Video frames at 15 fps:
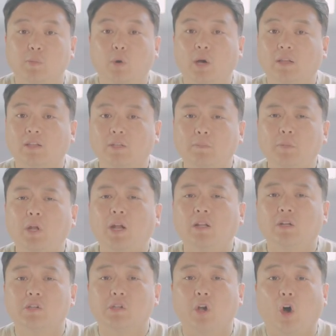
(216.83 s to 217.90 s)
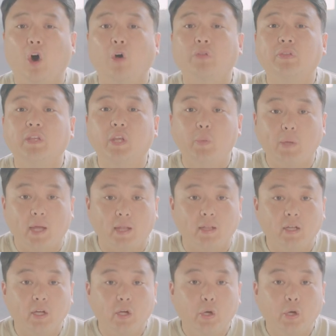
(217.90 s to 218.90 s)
뭔가 특별한 것을 얻기 위한